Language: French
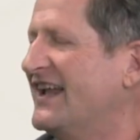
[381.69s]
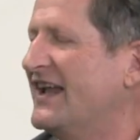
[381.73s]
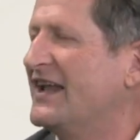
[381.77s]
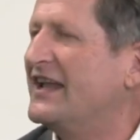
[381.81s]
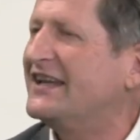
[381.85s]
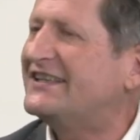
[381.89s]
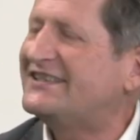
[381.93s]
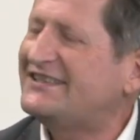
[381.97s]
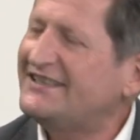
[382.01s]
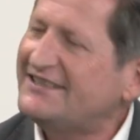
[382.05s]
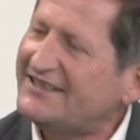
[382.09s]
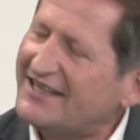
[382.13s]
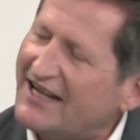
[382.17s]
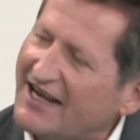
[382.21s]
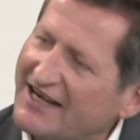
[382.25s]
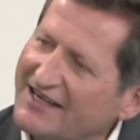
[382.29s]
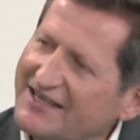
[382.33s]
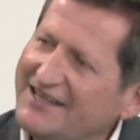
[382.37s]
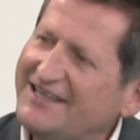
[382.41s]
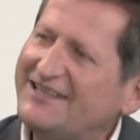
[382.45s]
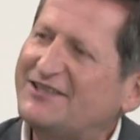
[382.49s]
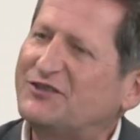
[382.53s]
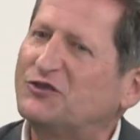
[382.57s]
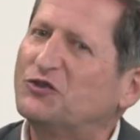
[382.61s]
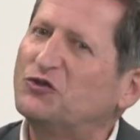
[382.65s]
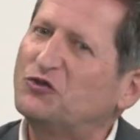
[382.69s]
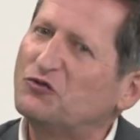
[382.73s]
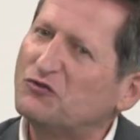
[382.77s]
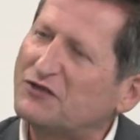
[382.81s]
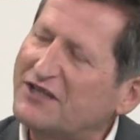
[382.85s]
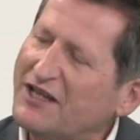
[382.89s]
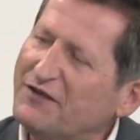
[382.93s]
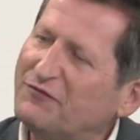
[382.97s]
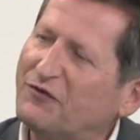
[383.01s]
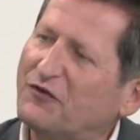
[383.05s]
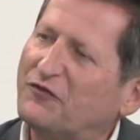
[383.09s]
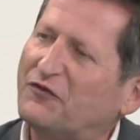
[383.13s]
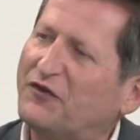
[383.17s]
Et si c'est la liste de tout ce
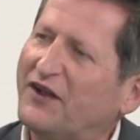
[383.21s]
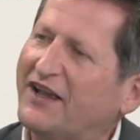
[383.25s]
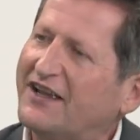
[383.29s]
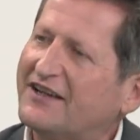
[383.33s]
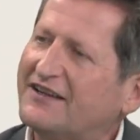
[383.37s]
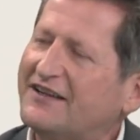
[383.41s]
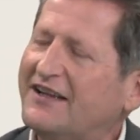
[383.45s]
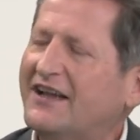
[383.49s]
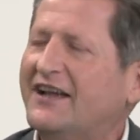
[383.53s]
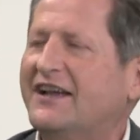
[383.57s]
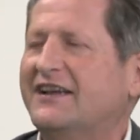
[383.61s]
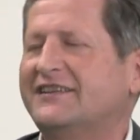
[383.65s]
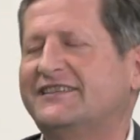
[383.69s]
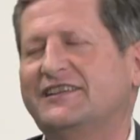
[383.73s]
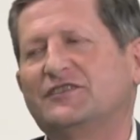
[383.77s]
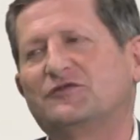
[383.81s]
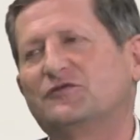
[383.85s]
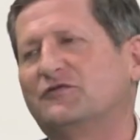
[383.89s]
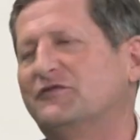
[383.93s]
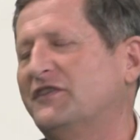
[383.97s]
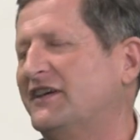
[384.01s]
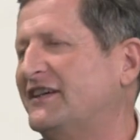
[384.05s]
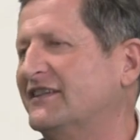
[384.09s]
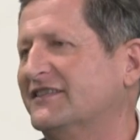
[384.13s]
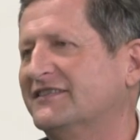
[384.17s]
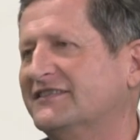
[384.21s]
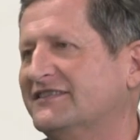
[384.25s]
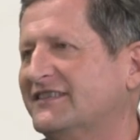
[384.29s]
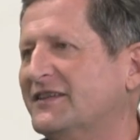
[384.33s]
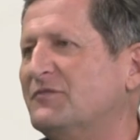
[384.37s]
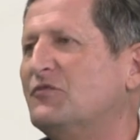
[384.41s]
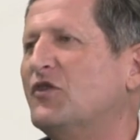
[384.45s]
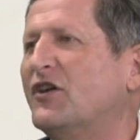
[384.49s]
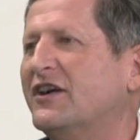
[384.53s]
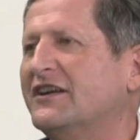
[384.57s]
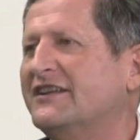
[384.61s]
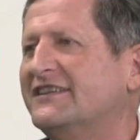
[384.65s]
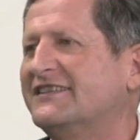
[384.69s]
qu'il faut faire, c'est souvent
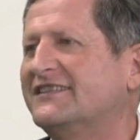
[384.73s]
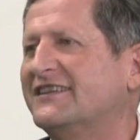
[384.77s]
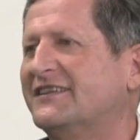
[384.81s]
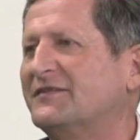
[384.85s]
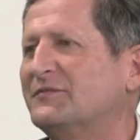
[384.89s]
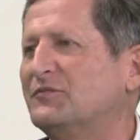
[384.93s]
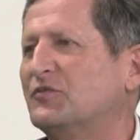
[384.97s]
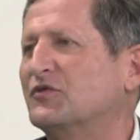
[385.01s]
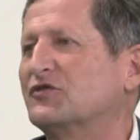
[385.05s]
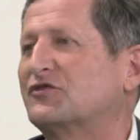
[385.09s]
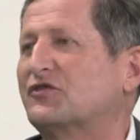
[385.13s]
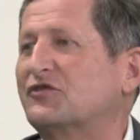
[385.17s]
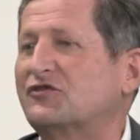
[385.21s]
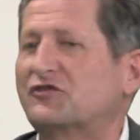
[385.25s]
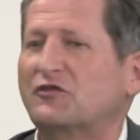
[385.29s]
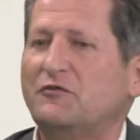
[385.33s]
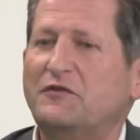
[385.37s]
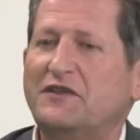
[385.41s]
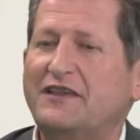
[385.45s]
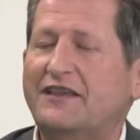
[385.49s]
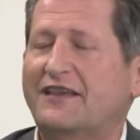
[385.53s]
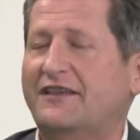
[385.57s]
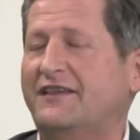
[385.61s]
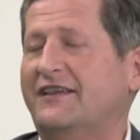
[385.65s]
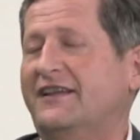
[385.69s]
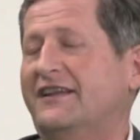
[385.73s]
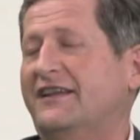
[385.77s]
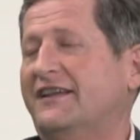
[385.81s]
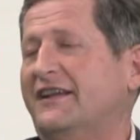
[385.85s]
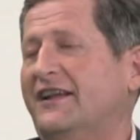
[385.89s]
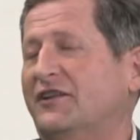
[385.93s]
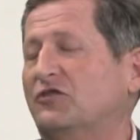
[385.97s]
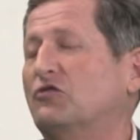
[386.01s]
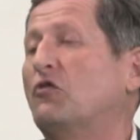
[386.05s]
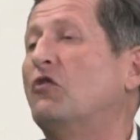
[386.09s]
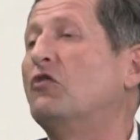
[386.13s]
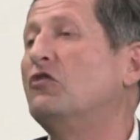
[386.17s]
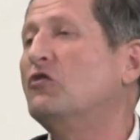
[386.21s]
démoralisant parce que celui qui
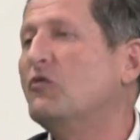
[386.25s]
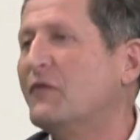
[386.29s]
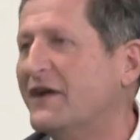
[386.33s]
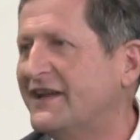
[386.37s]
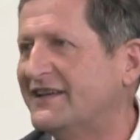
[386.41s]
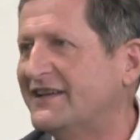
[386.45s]
est trop loin